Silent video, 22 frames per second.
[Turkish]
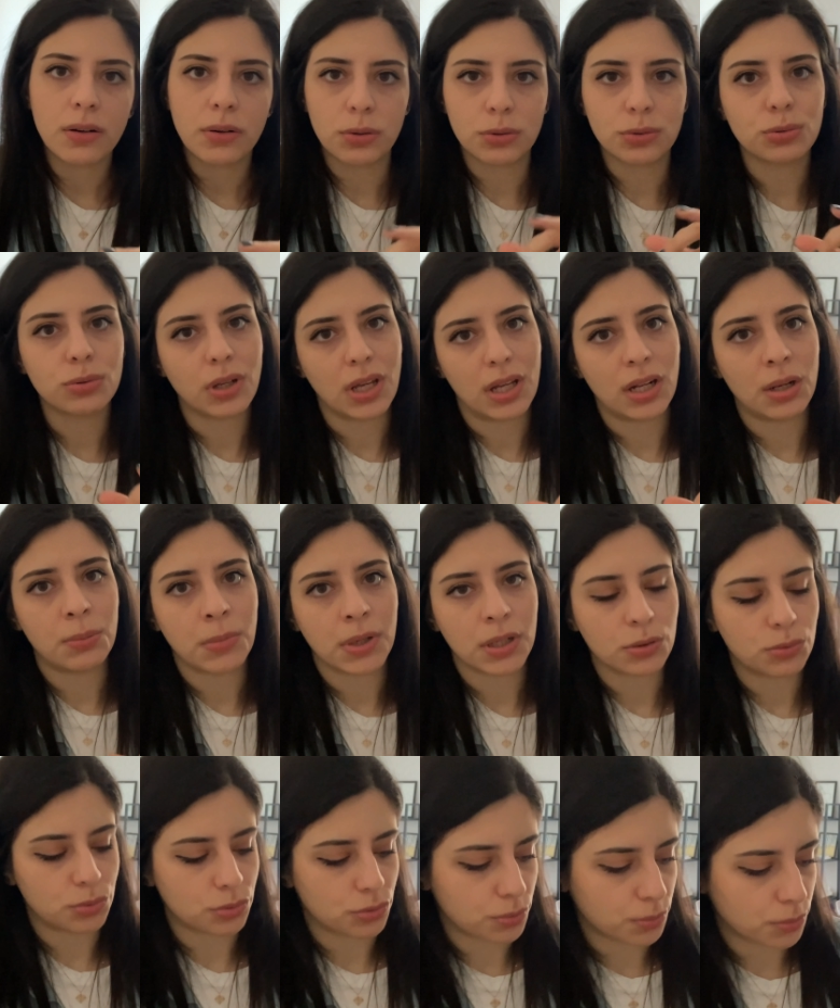onu
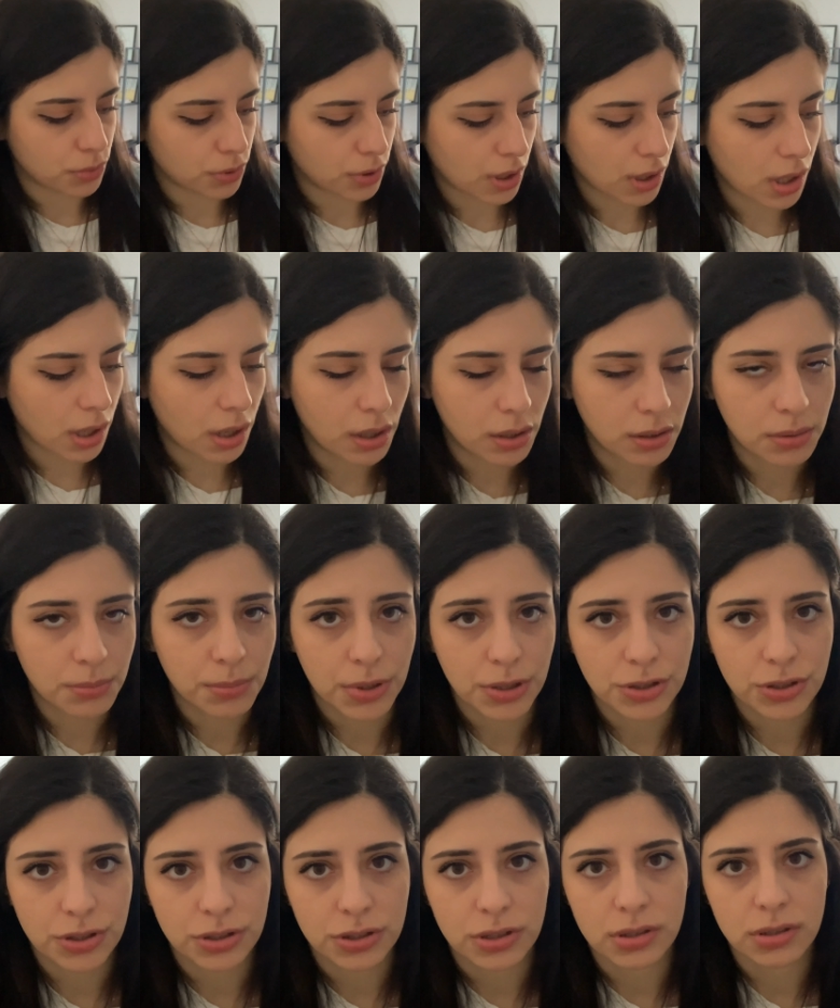elemek durumunda kaldım
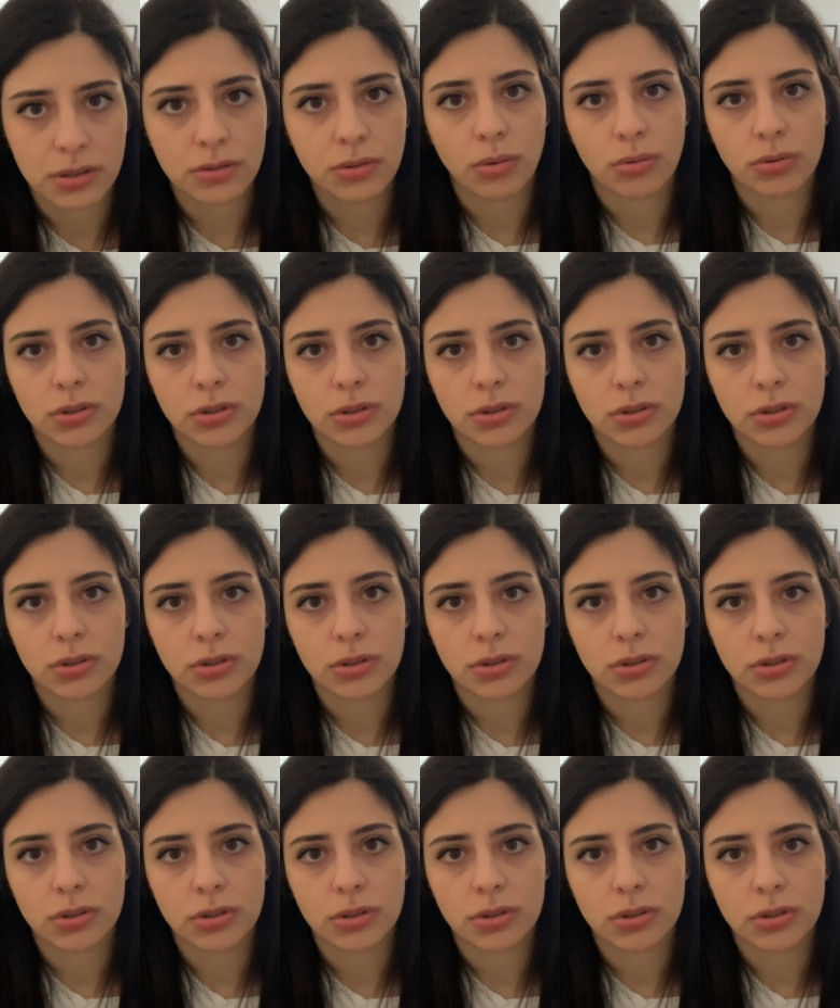açıkçası.